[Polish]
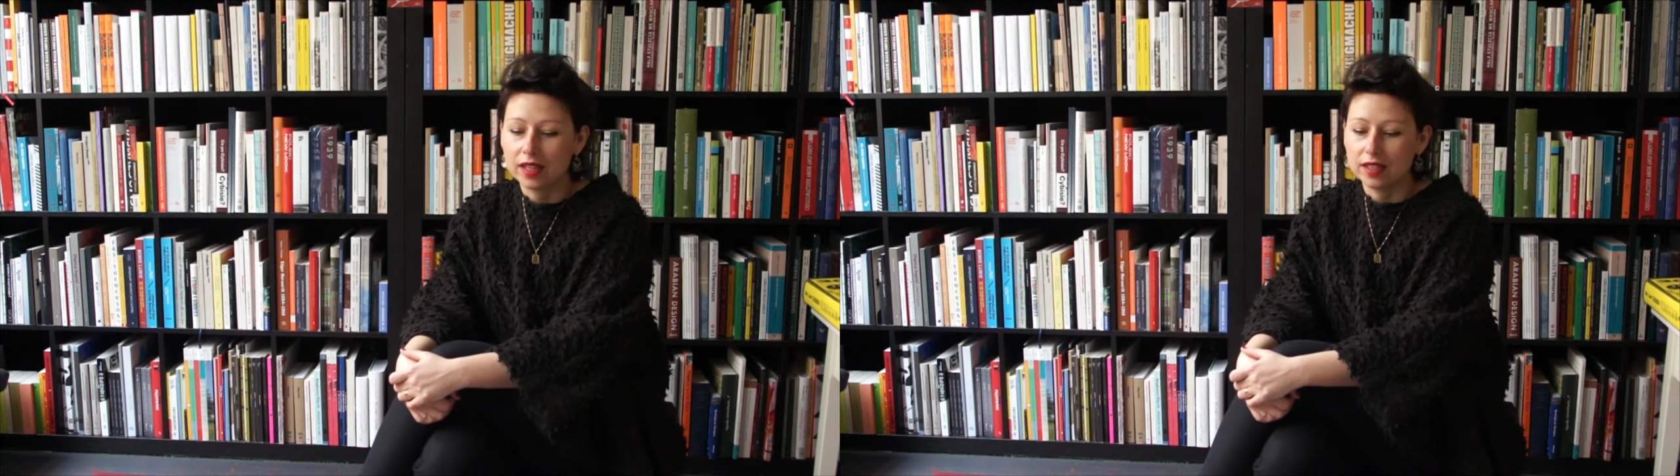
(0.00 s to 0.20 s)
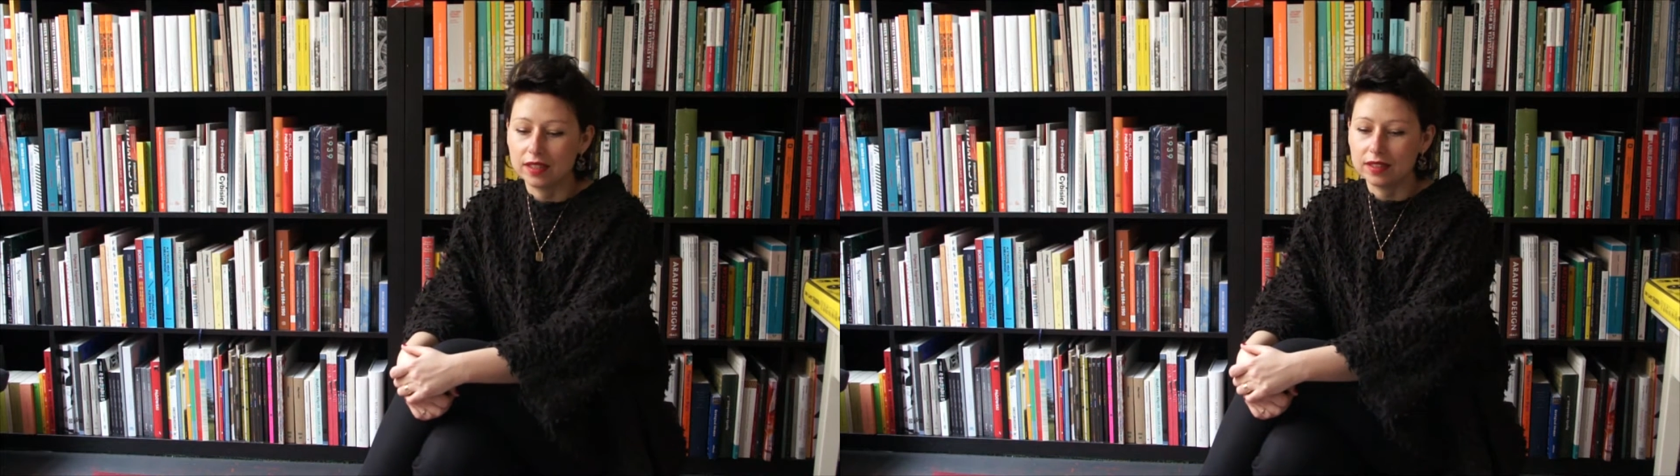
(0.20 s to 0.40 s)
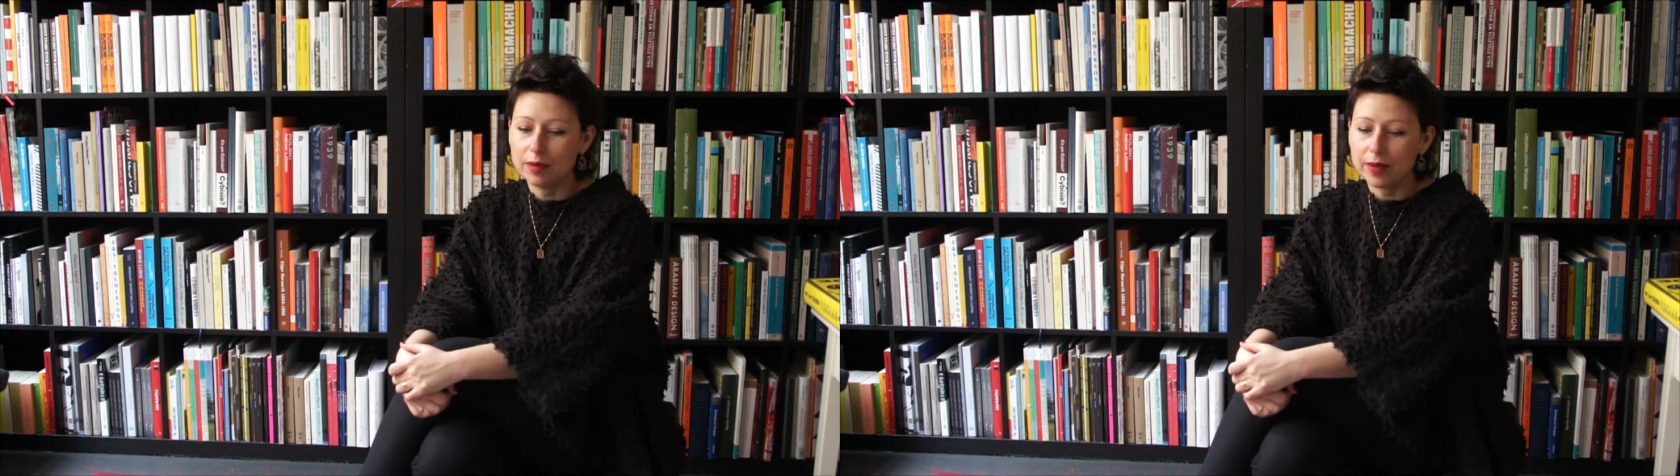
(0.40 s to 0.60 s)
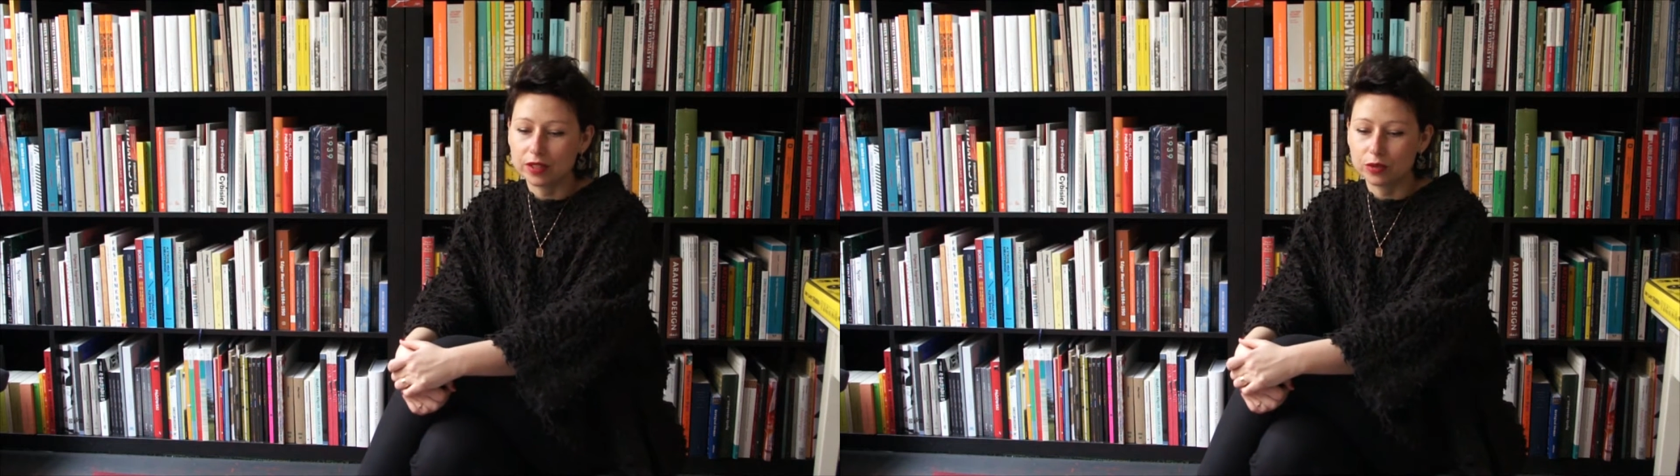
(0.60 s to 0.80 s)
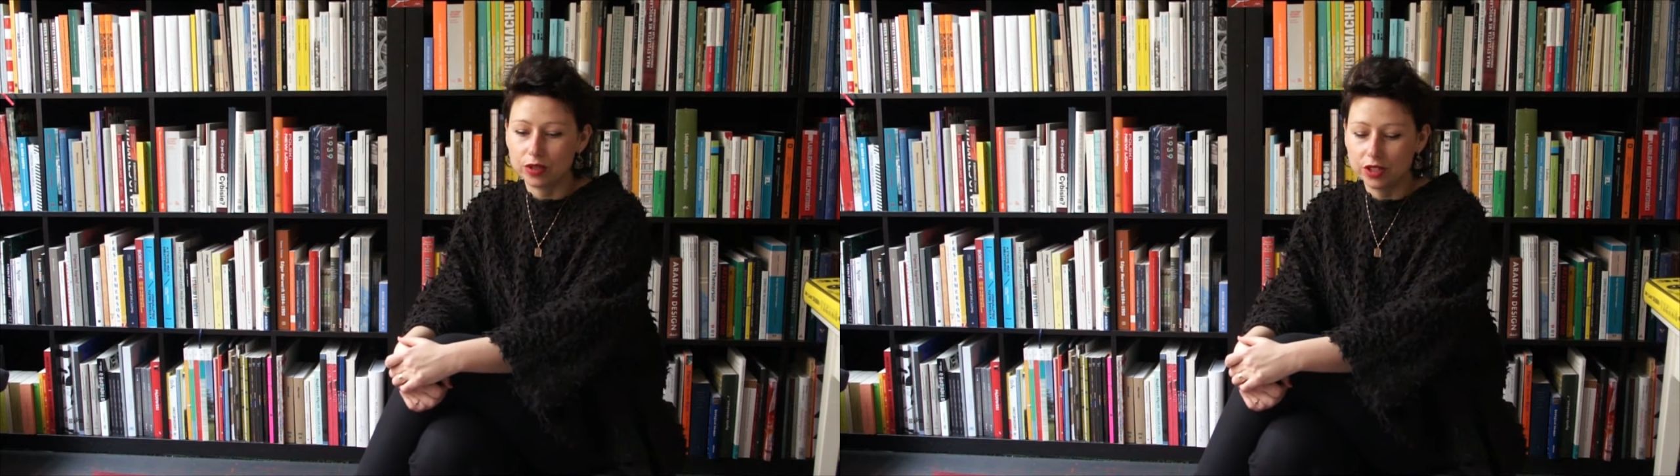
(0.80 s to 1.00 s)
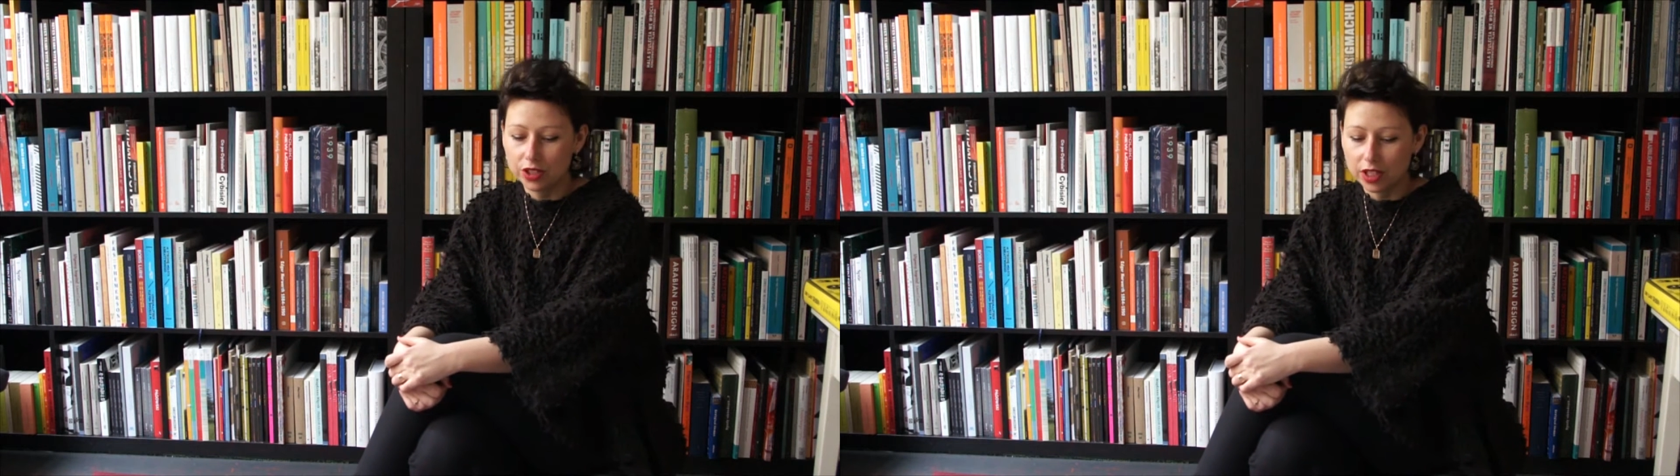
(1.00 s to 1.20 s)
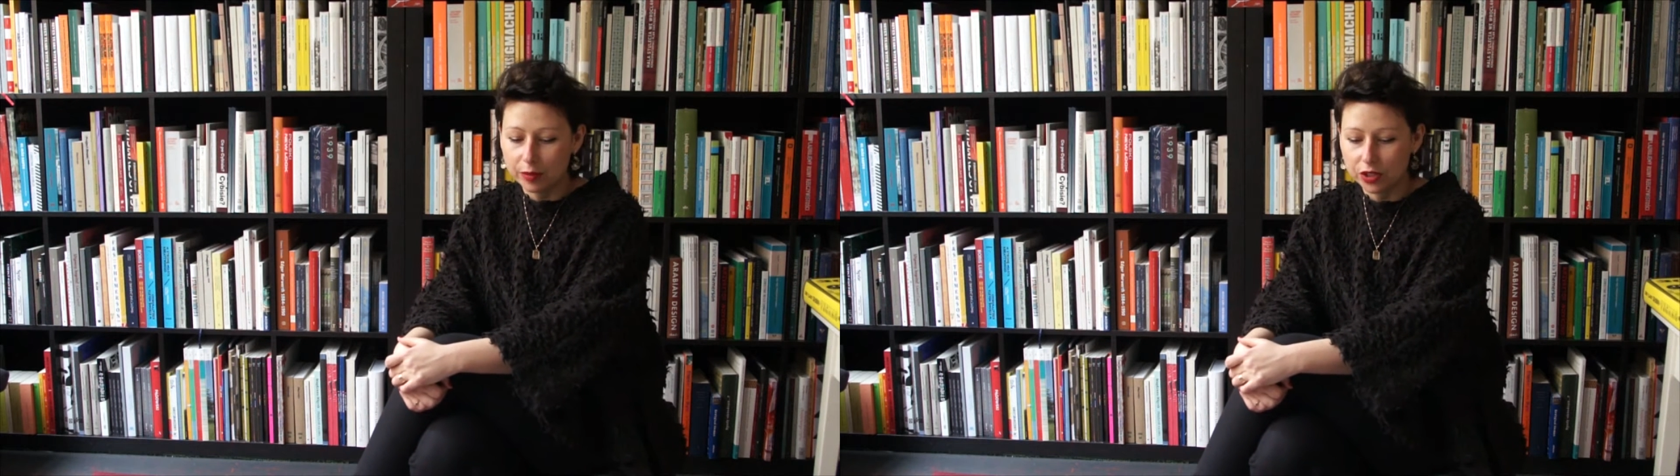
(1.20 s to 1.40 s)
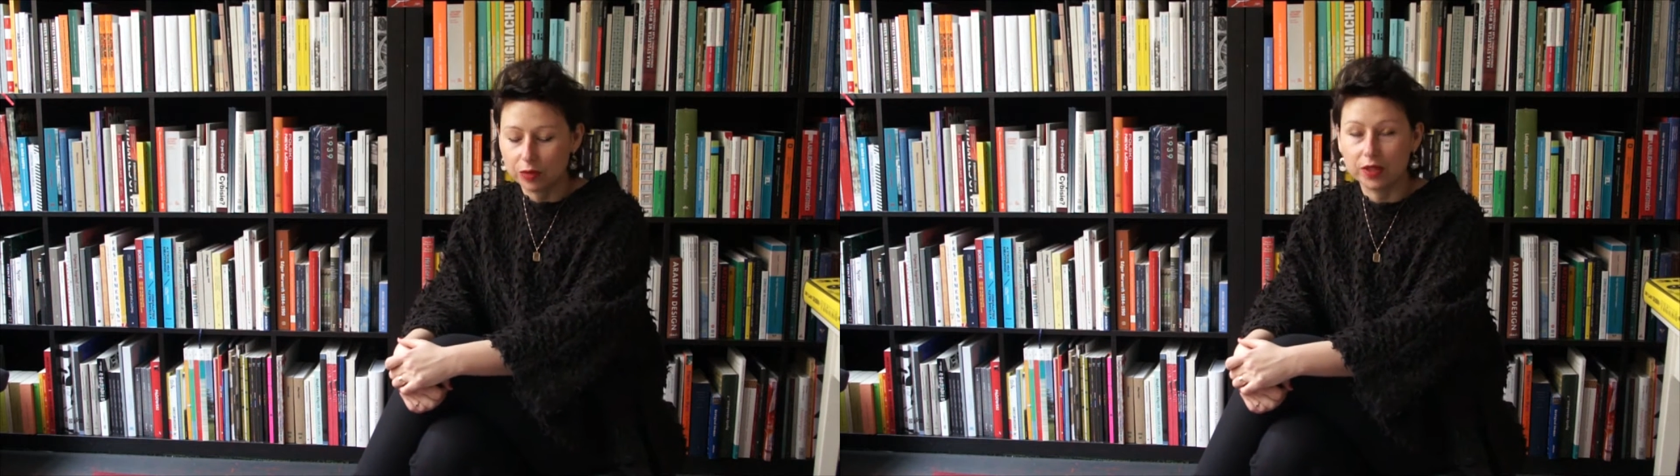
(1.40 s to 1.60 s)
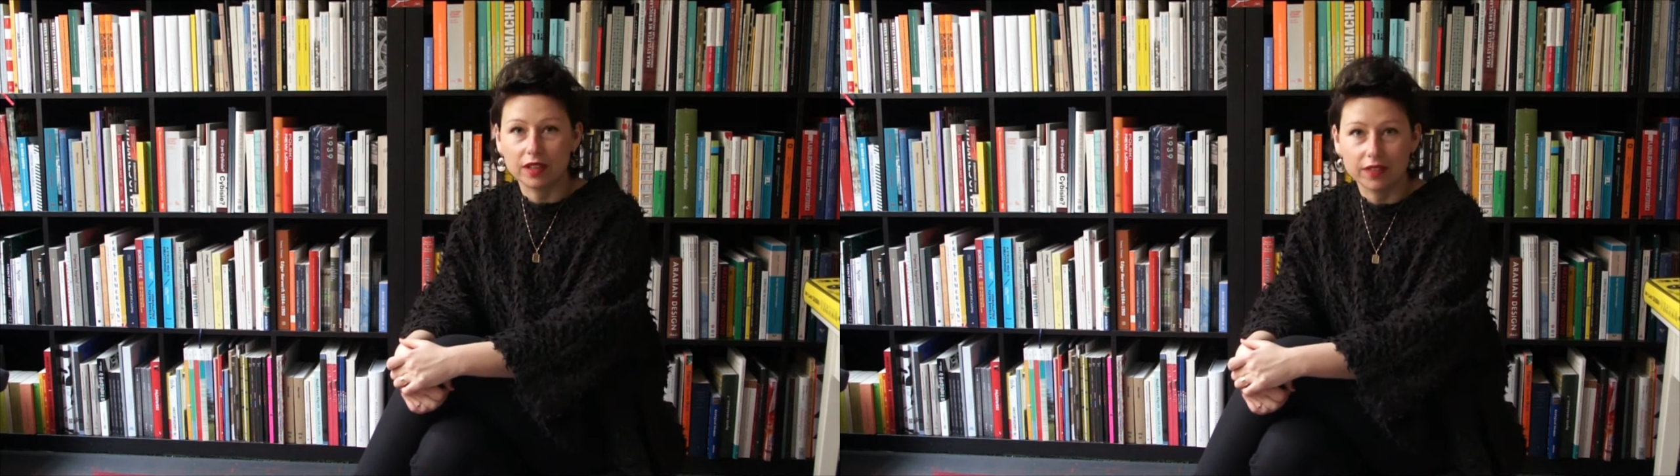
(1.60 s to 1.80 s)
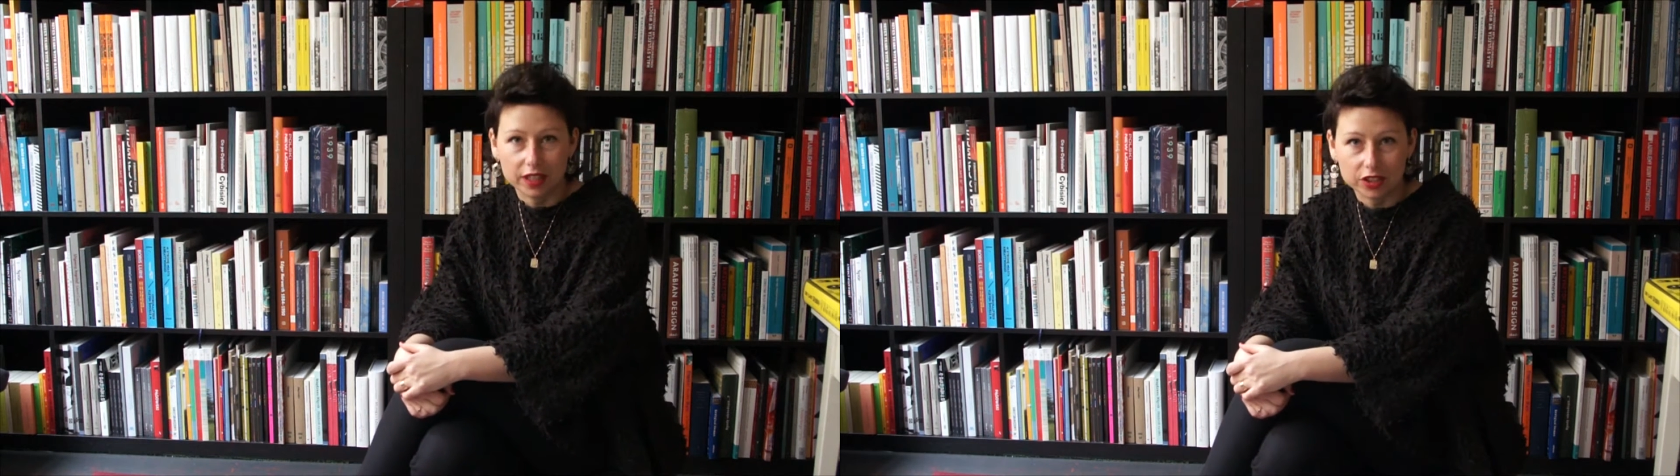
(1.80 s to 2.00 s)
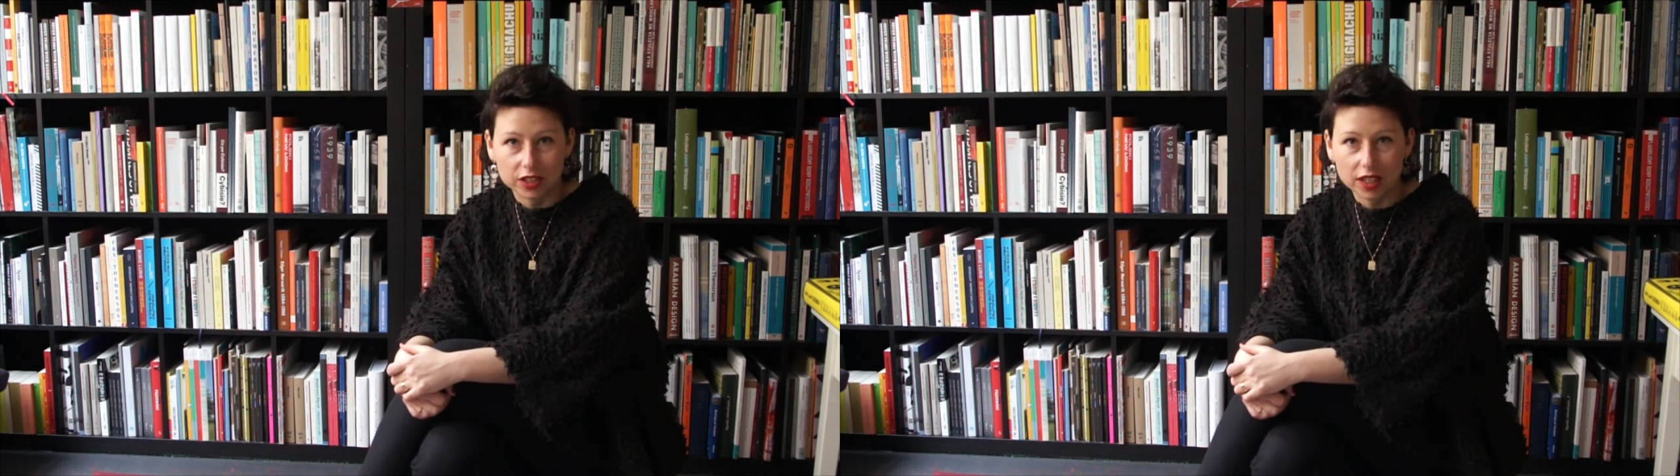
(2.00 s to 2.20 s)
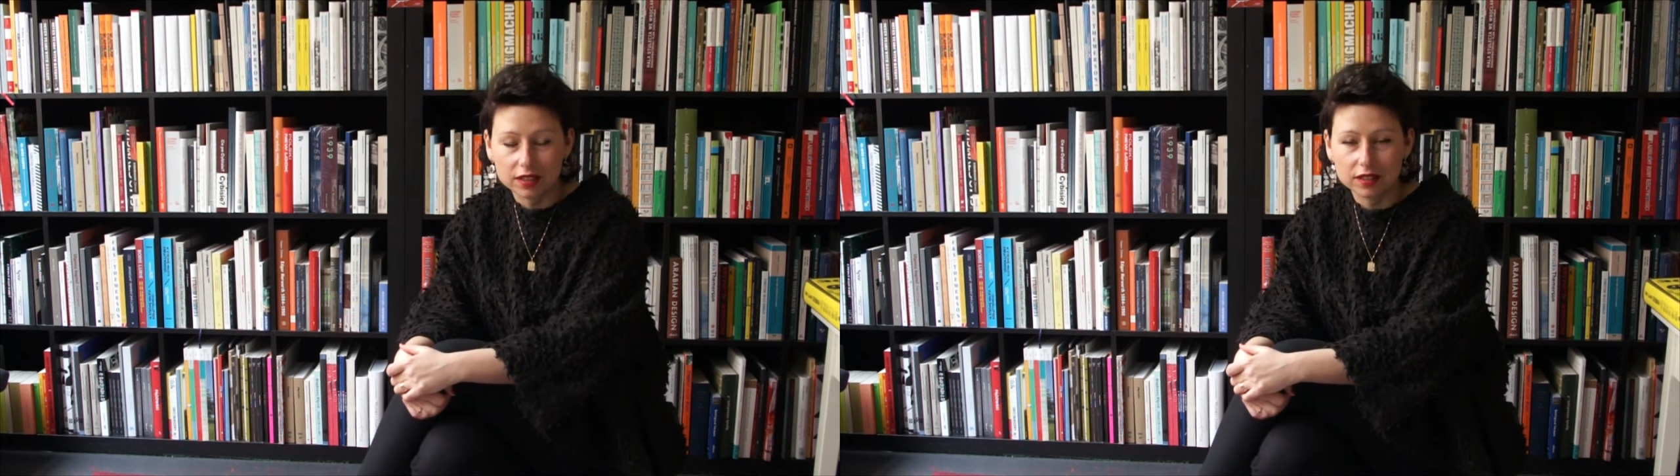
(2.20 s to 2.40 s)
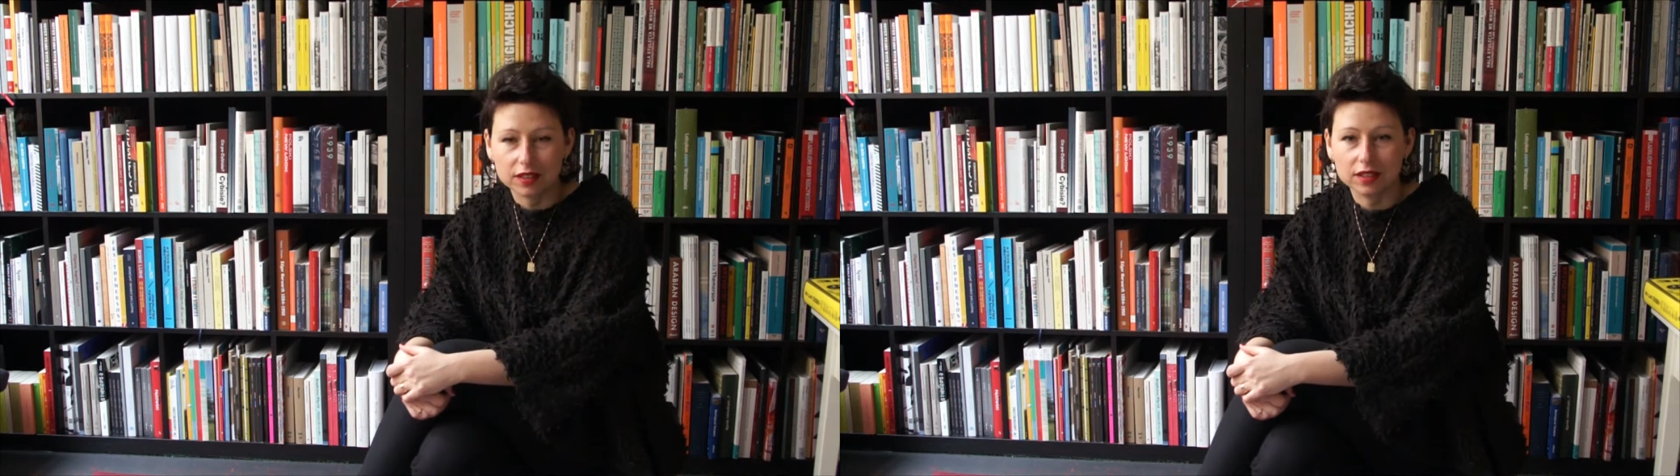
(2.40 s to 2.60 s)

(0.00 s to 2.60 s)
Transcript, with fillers: E, temat, który dzisiaj bierzemy na warsztat,